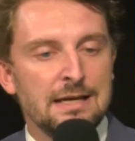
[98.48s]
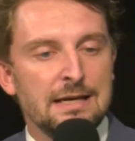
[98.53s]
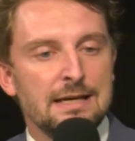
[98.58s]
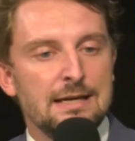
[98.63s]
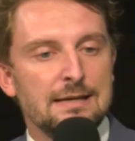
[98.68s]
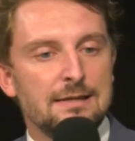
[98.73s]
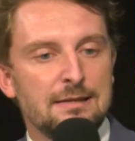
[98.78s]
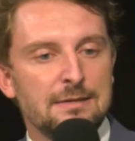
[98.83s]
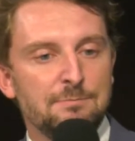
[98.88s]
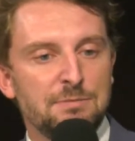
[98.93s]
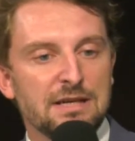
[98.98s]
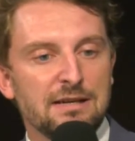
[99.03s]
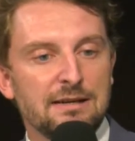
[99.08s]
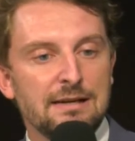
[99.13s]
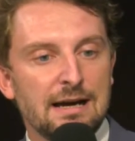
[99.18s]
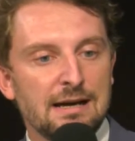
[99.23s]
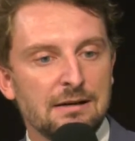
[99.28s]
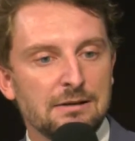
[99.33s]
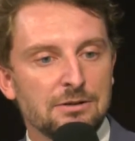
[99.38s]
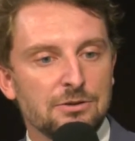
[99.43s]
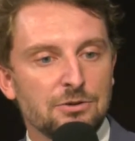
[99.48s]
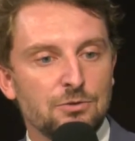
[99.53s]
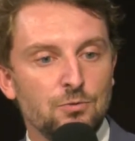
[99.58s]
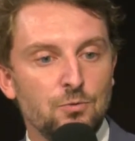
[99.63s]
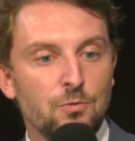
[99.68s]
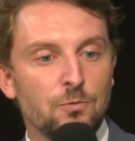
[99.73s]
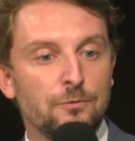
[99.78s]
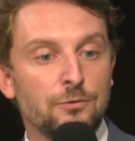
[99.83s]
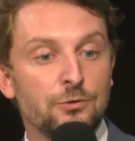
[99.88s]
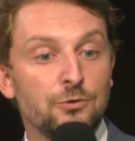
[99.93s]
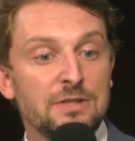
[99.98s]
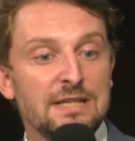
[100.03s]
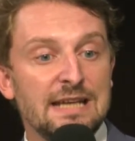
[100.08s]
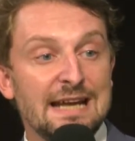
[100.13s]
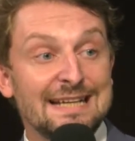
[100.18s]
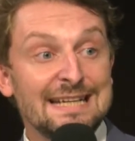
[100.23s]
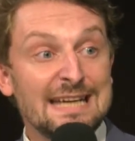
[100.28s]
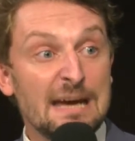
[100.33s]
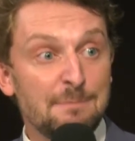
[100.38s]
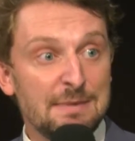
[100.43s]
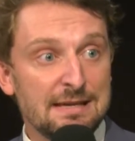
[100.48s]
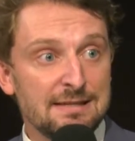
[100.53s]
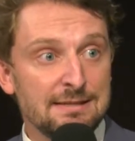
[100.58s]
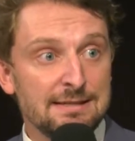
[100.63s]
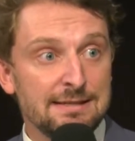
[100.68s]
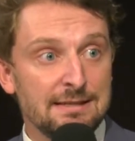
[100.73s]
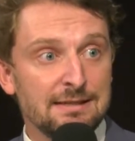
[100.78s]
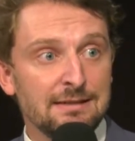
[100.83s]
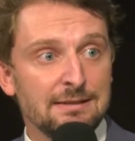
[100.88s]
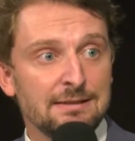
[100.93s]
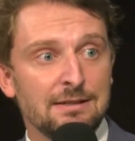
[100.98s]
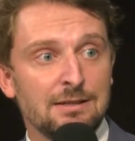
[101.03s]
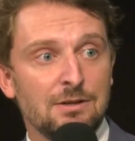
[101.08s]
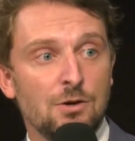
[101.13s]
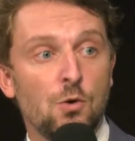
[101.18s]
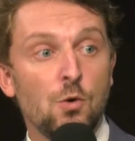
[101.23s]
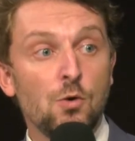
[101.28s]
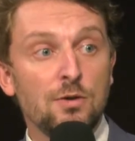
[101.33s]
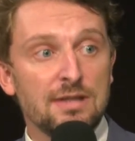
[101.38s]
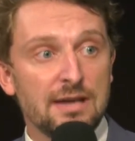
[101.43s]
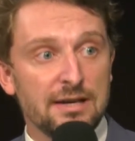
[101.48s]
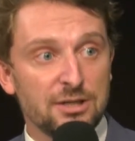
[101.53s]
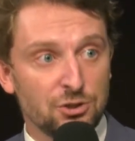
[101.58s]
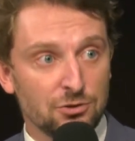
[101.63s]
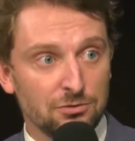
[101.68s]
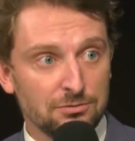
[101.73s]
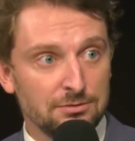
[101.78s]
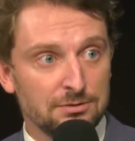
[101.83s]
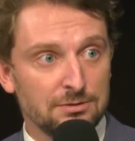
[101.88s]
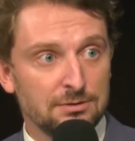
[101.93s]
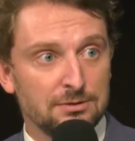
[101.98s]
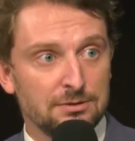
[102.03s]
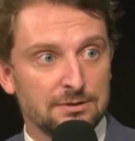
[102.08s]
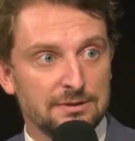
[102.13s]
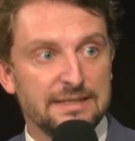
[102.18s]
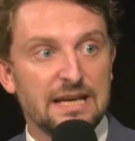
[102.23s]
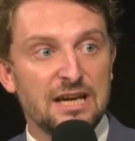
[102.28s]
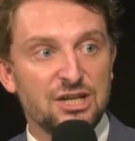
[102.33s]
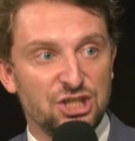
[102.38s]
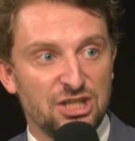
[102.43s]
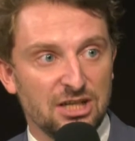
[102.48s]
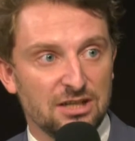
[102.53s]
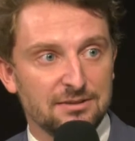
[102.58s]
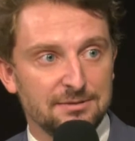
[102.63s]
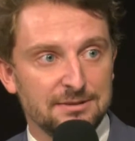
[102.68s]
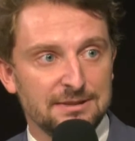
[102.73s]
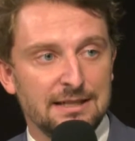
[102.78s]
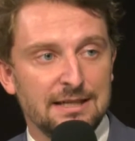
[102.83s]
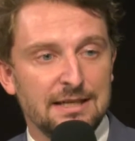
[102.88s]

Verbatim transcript: Et c'est bien là où on veut donner la capacité aux agents d'agir.